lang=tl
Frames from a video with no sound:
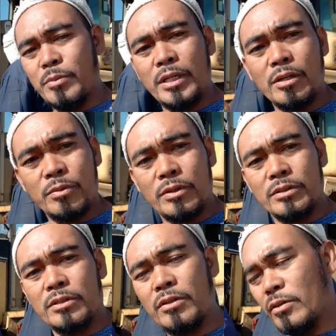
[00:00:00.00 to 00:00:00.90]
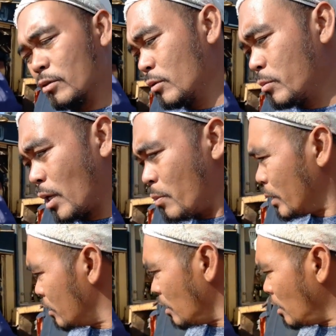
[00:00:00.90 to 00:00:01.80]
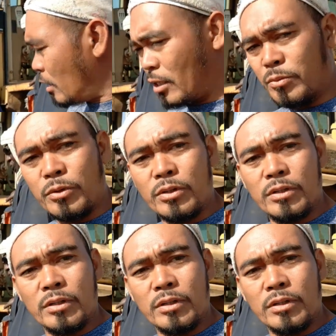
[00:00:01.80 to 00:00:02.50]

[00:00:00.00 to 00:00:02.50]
Ano po. So, pagamat, ano po,